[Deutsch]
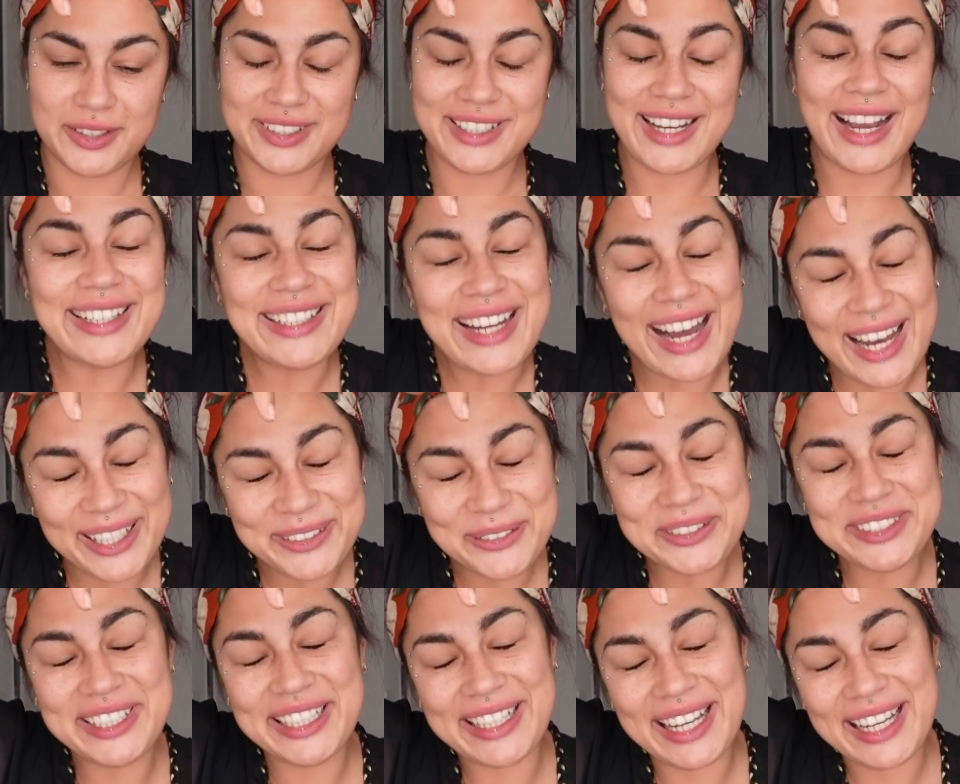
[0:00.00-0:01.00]
Keine
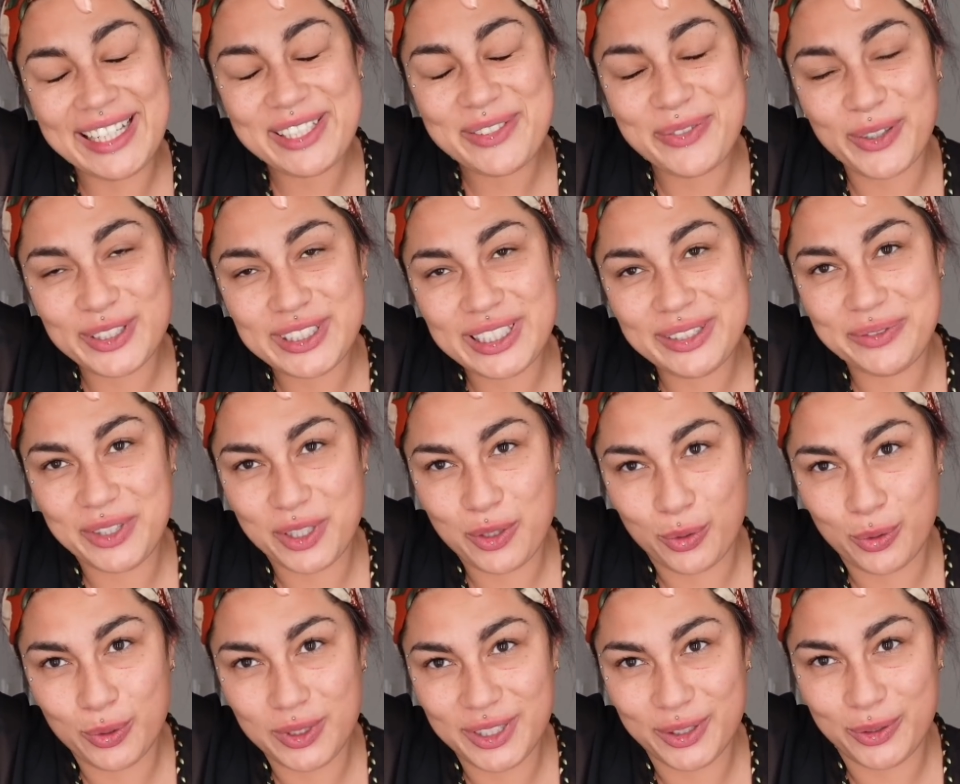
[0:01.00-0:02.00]
Ahnung, Digga, ich wollte irgendwie
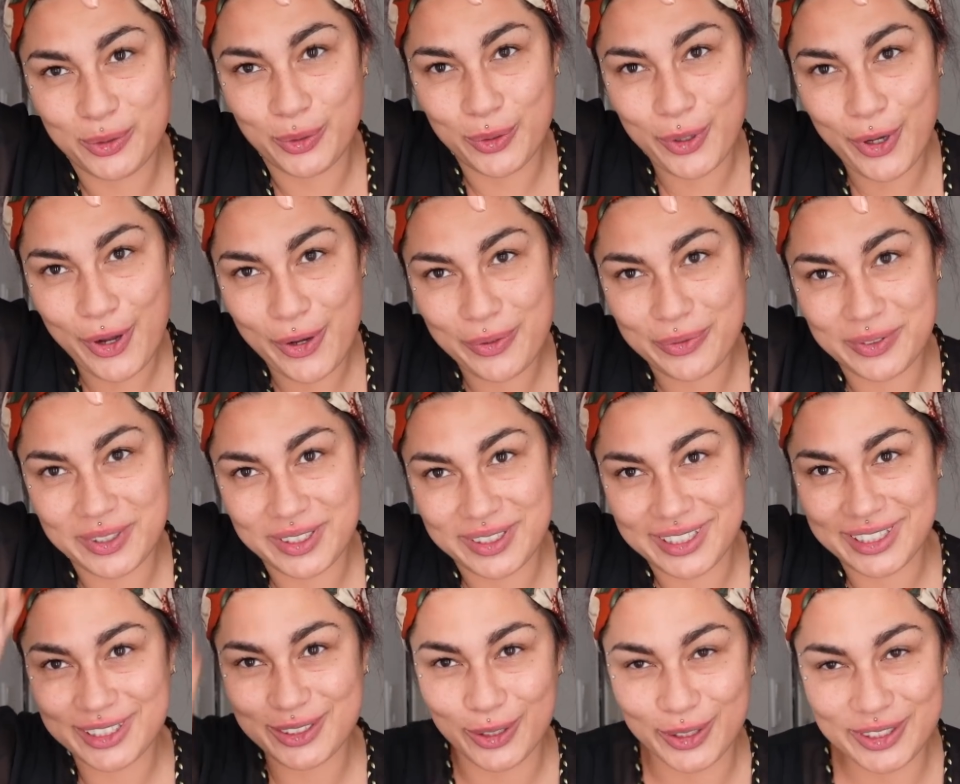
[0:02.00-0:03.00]
cool eine Tür öffnen.
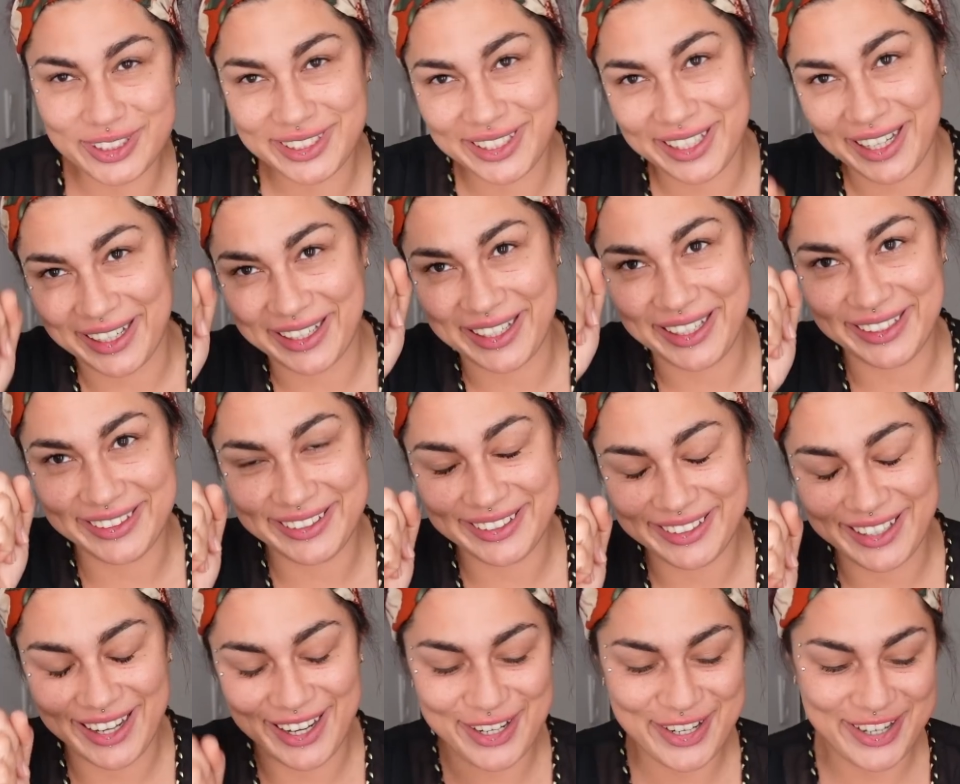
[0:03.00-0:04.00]
Das sollte eine Rakete
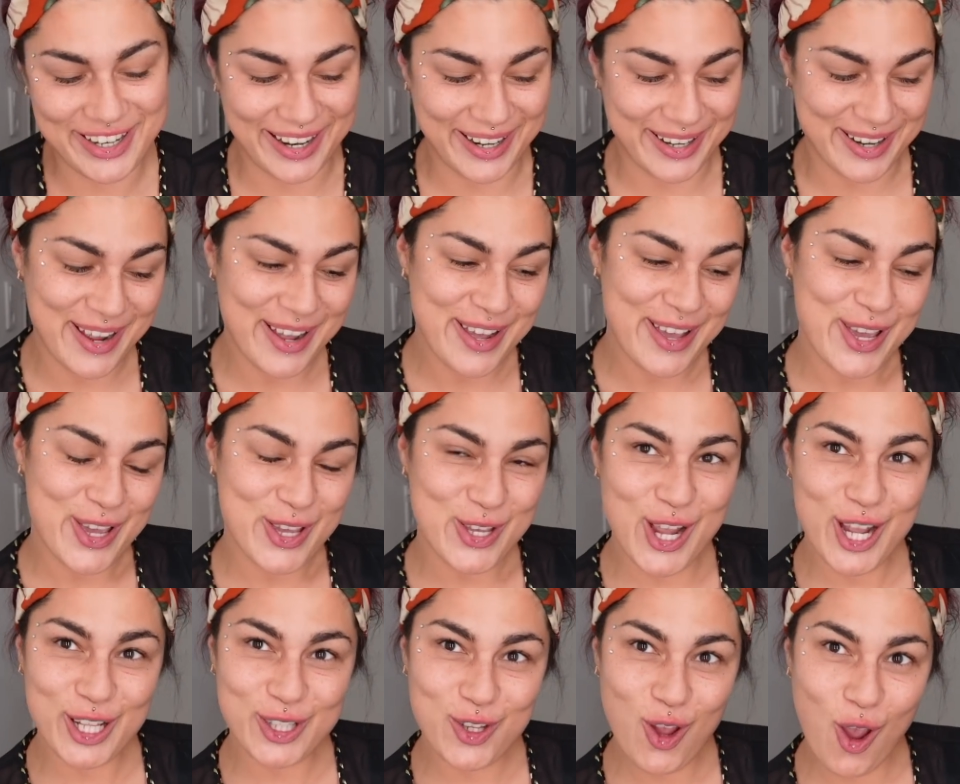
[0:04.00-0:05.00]
darstellen.
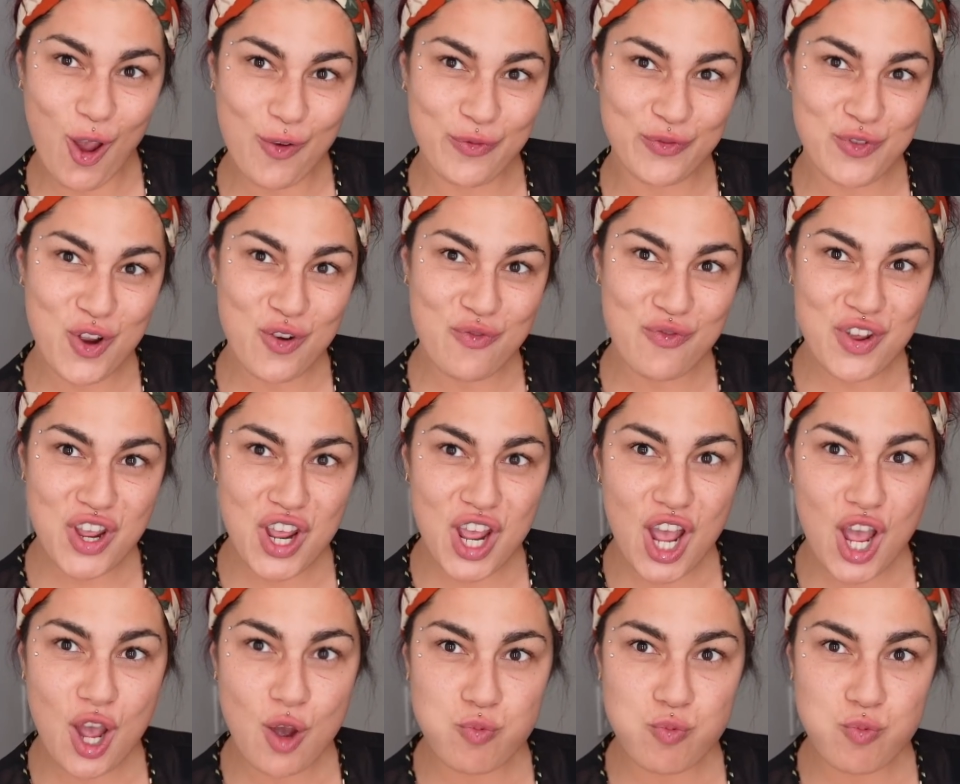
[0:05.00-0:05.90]
Jetzt öffnen wir...